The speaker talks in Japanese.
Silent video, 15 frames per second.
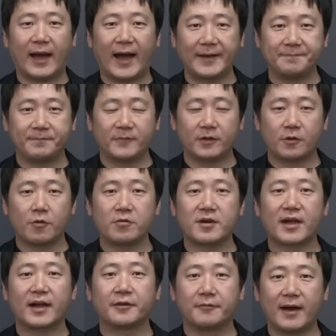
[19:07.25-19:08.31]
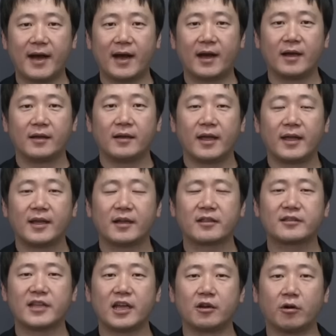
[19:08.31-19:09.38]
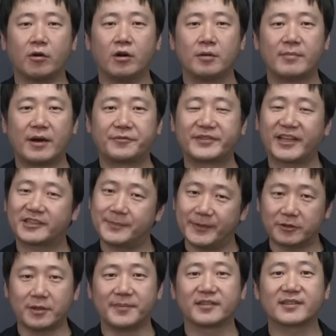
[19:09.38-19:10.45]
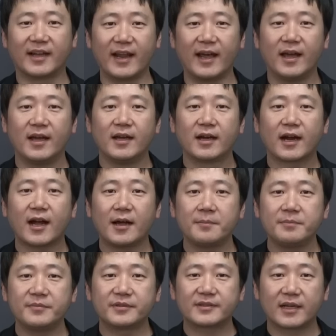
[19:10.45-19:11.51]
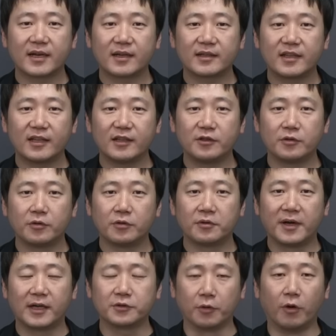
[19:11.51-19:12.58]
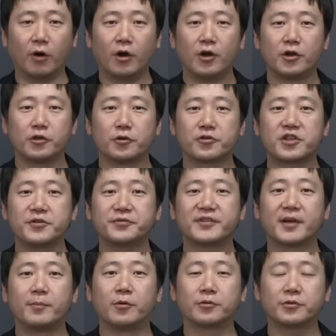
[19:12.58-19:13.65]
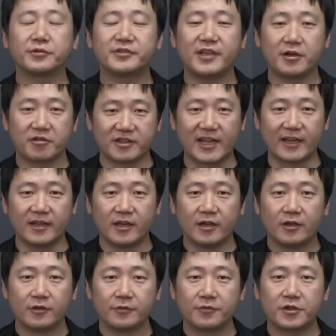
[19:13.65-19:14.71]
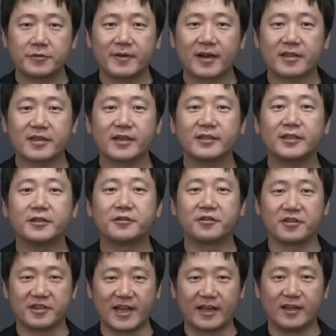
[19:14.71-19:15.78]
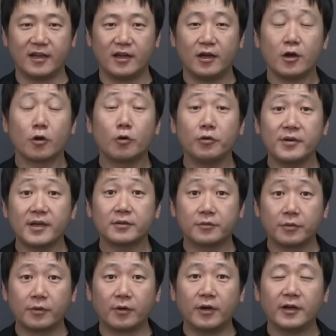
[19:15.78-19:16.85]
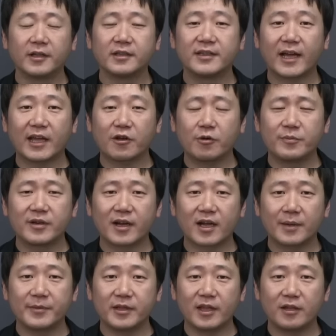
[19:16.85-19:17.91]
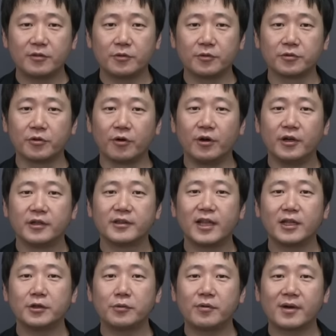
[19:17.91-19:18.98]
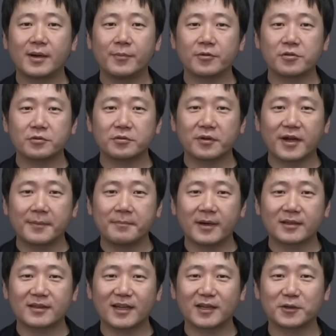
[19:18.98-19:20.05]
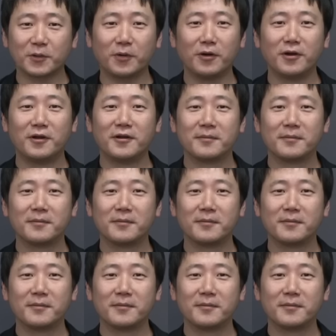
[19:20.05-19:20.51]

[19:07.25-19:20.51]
はい今回は平安時代の、まあ、2つ目といいますかね桓武嵯峨天皇の後義房元常の時代藤原氏が出てくる時代この後醍醐村上天皇と天皇がもうちょっと頑張った後